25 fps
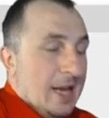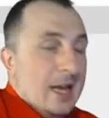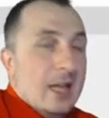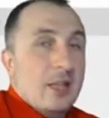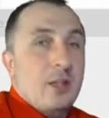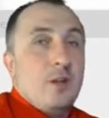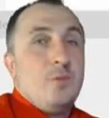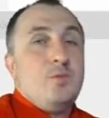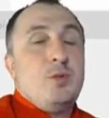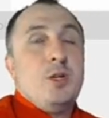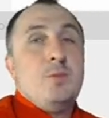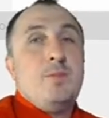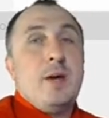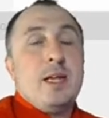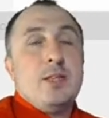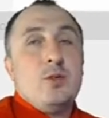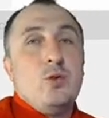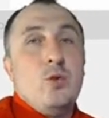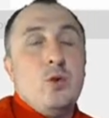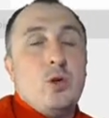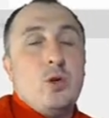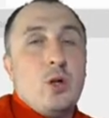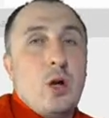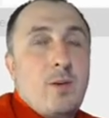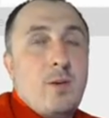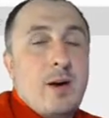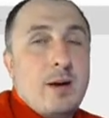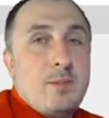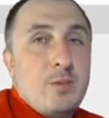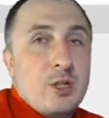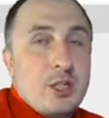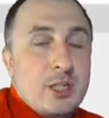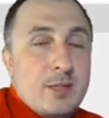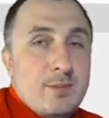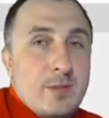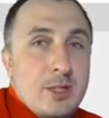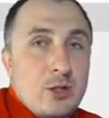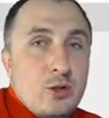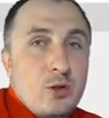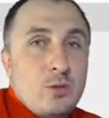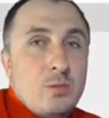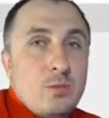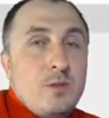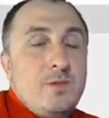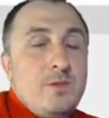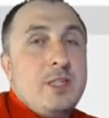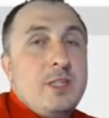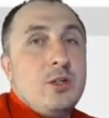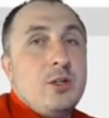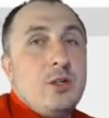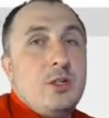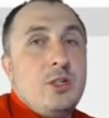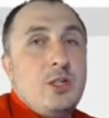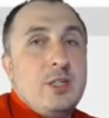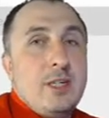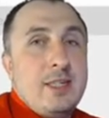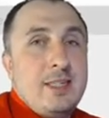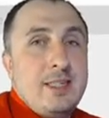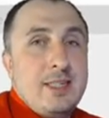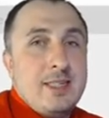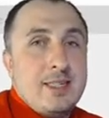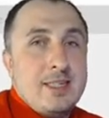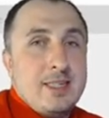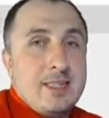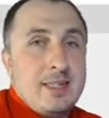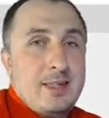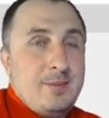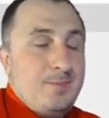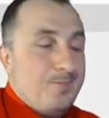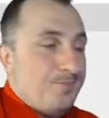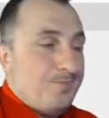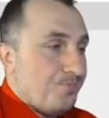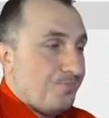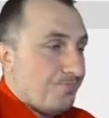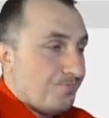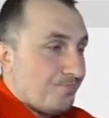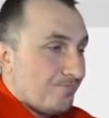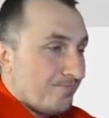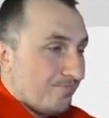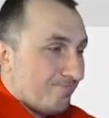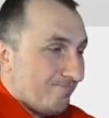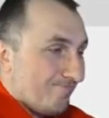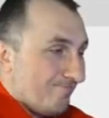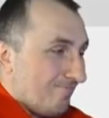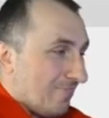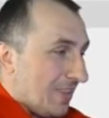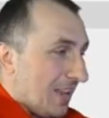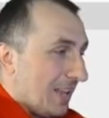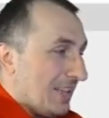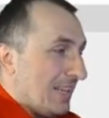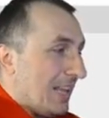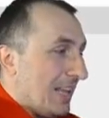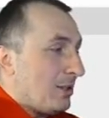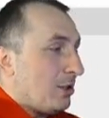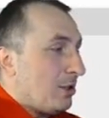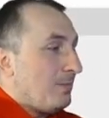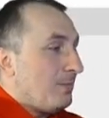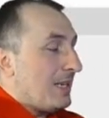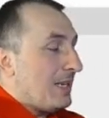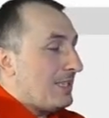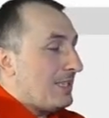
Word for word: No w przypadku koła możemy tu mówić o średnicy, Natomiast